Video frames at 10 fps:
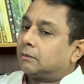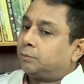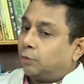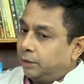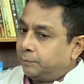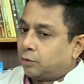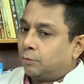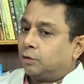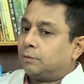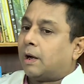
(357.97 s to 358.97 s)

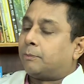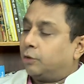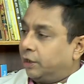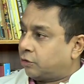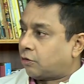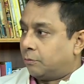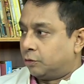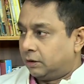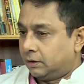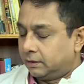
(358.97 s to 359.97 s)
পরিভ্রমণ বা পরিক্রমণ
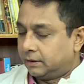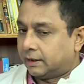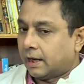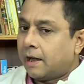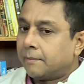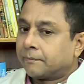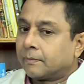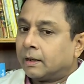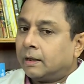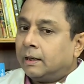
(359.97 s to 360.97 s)
যেটা
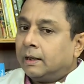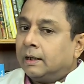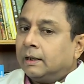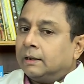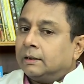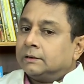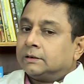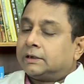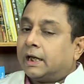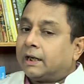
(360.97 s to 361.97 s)

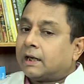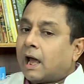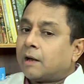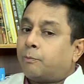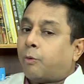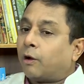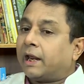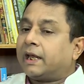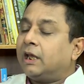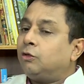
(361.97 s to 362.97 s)
সেটার পরে
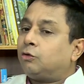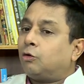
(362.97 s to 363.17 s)
কিন্তু